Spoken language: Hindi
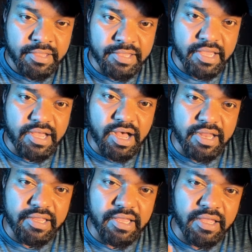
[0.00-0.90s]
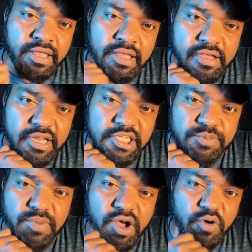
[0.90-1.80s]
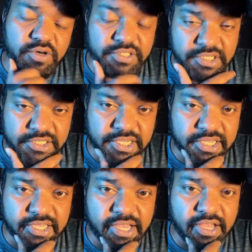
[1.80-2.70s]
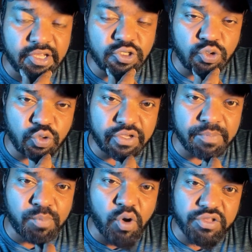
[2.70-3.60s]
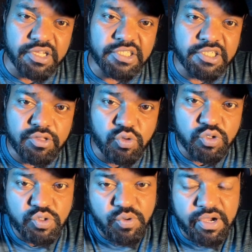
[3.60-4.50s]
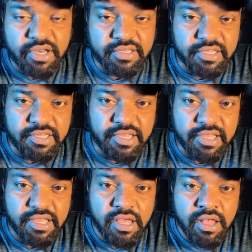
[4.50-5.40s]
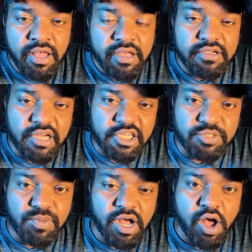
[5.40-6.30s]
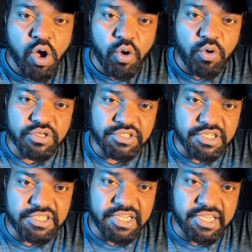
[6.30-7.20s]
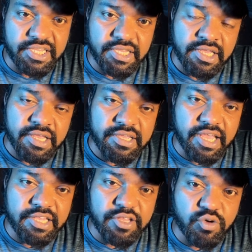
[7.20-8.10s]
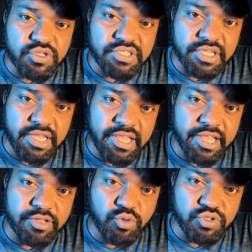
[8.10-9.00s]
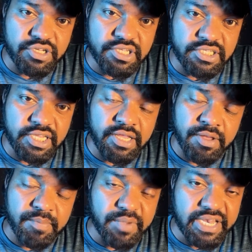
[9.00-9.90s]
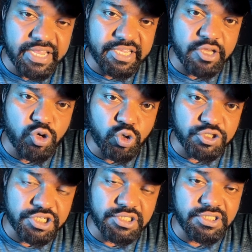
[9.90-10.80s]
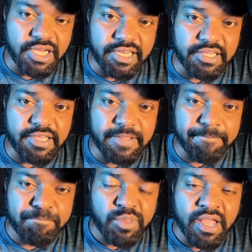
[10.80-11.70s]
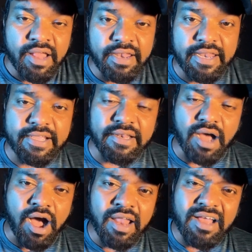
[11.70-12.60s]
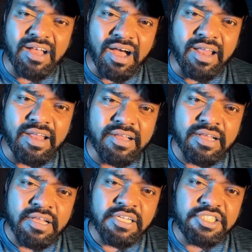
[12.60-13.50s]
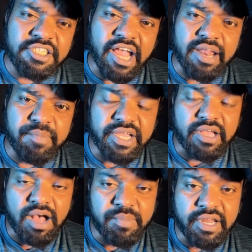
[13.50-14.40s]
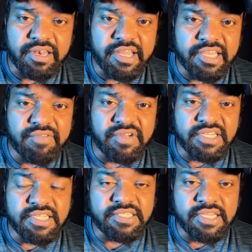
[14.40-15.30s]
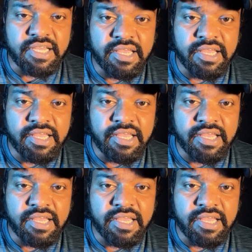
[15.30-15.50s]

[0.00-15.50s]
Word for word: यह कहानी करिश्मा और संजय की है जो कि बहुत ही अच्छे दोस्त हुआ करते थे करिश्मा और संजय की कई दिनों से एक दूसरे से मिलने की कोशिश जारी थी लेकिन अलग अलग शहर में काम करने की वजह से